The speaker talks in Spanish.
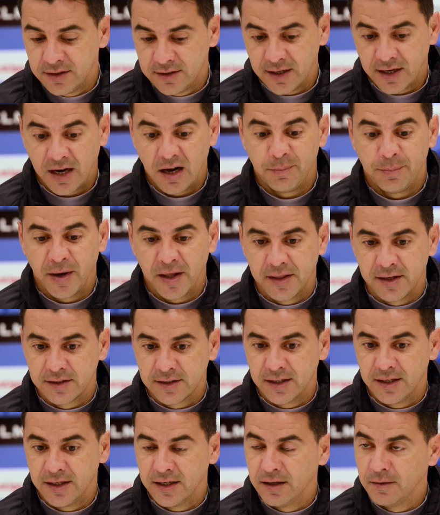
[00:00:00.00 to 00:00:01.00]
ser capaces
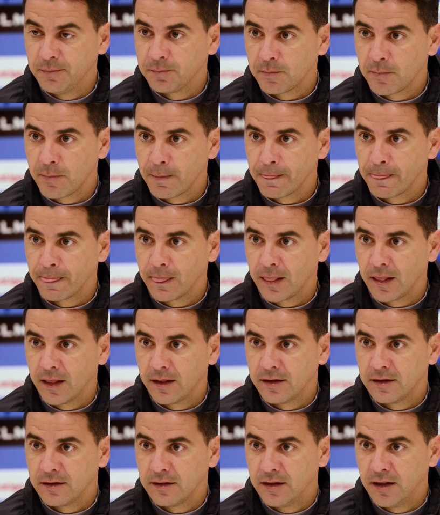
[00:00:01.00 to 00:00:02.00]
de,
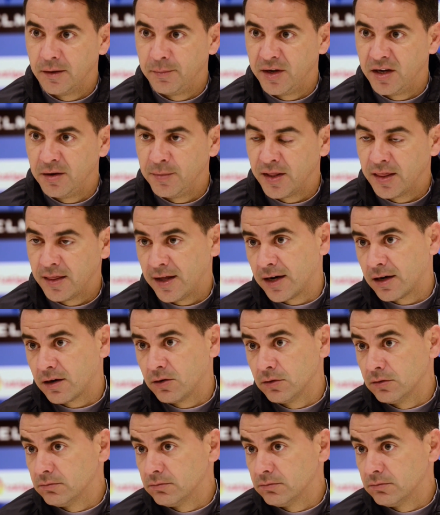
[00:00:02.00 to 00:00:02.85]
de minimizar